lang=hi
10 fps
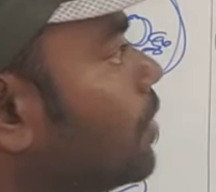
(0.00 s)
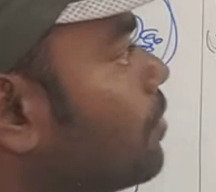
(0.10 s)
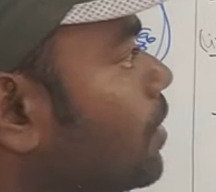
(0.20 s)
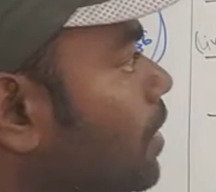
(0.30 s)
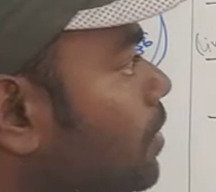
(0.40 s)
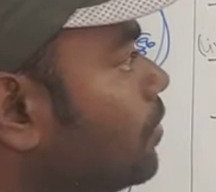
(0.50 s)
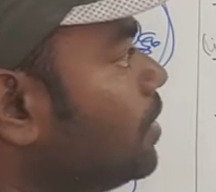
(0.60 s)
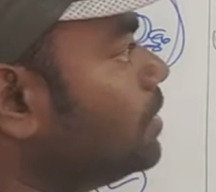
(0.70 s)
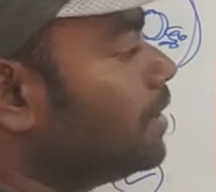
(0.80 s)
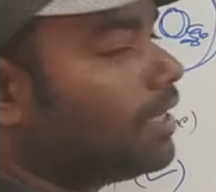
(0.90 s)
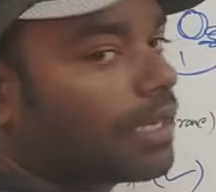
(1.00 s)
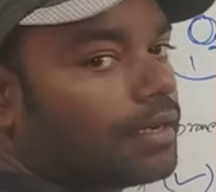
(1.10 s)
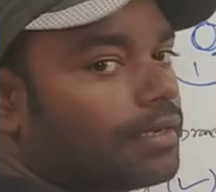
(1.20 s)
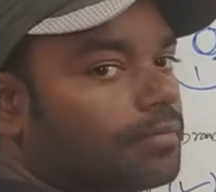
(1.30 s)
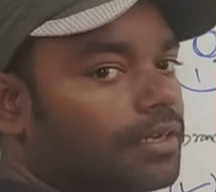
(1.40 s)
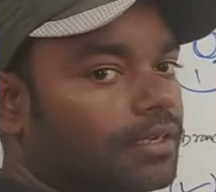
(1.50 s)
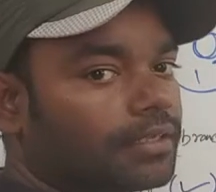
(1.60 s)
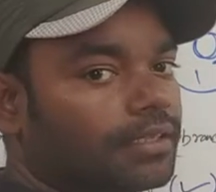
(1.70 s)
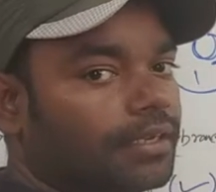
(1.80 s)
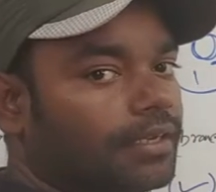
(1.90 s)
क्योंकि ये जो है झिल्ली का निर्माण
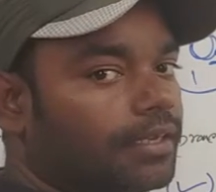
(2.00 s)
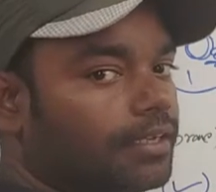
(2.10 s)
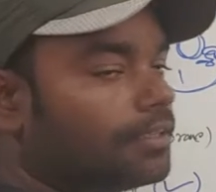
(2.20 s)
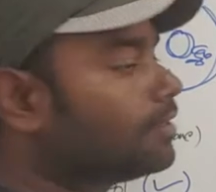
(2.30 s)
करता है ठीक है